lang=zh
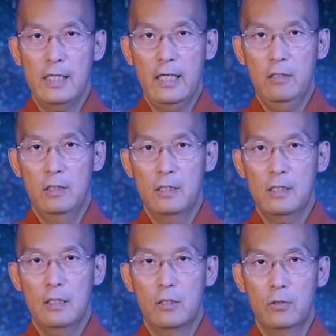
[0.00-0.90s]
上，还有你的
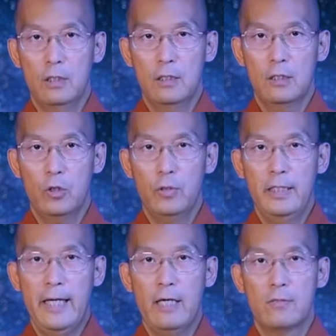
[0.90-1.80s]
身口意呢，都会
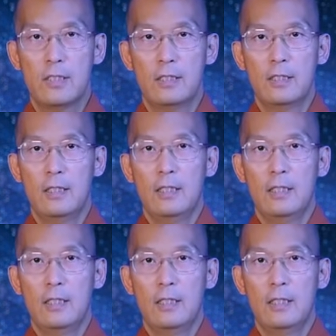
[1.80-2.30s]
绕着